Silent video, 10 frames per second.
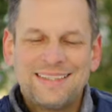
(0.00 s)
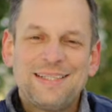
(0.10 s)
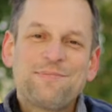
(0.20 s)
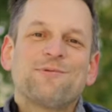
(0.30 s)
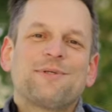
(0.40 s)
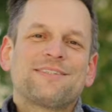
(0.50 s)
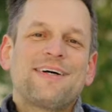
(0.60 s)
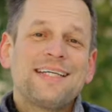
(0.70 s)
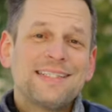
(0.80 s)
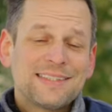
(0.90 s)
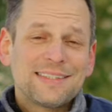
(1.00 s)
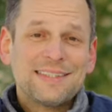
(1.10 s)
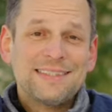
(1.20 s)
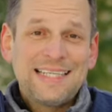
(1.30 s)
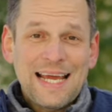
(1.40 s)
Tipp Nummer zwei ist
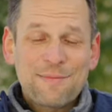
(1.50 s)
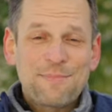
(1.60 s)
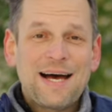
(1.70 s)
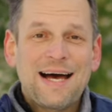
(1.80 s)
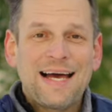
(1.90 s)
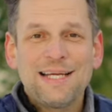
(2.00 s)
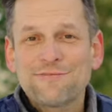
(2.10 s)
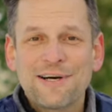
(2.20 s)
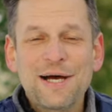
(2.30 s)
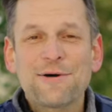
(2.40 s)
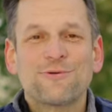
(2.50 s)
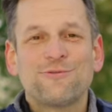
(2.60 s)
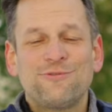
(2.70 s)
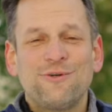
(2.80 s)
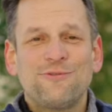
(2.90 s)
denkbar einfach und
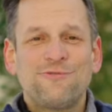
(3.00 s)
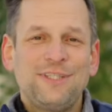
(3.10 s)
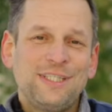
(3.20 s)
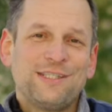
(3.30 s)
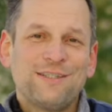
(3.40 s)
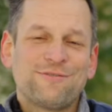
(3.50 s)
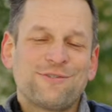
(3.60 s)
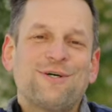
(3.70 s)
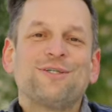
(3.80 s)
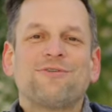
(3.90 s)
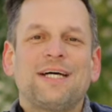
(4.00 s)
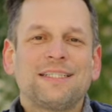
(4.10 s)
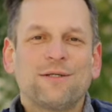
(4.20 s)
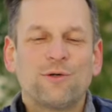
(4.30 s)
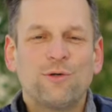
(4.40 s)
für viele von euch
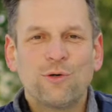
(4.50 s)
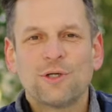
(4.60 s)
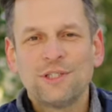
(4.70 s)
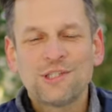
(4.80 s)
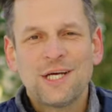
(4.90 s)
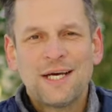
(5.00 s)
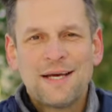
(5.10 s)
vielleicht auch logisch,